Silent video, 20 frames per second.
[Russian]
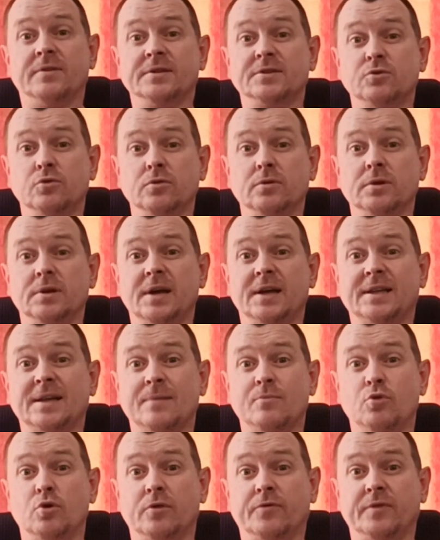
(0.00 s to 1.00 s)
В рацион
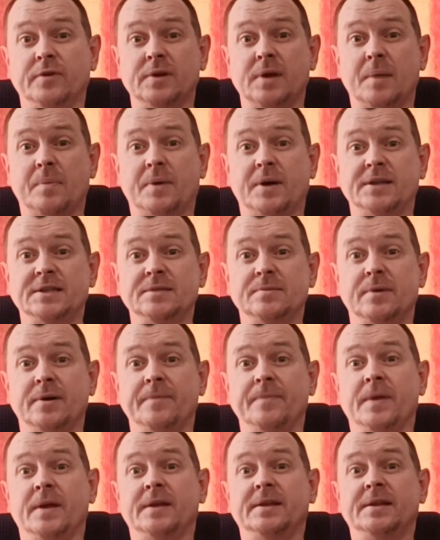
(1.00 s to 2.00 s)
эктоморфа
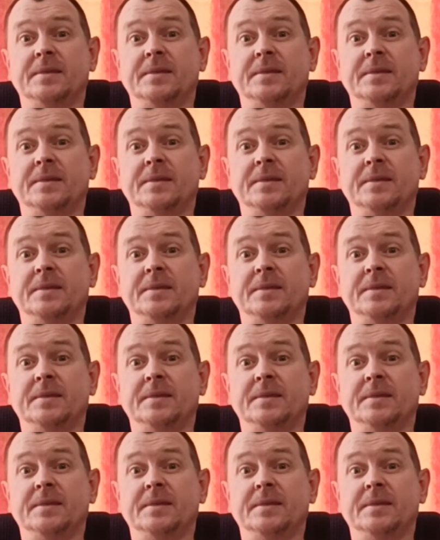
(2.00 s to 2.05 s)
необходимо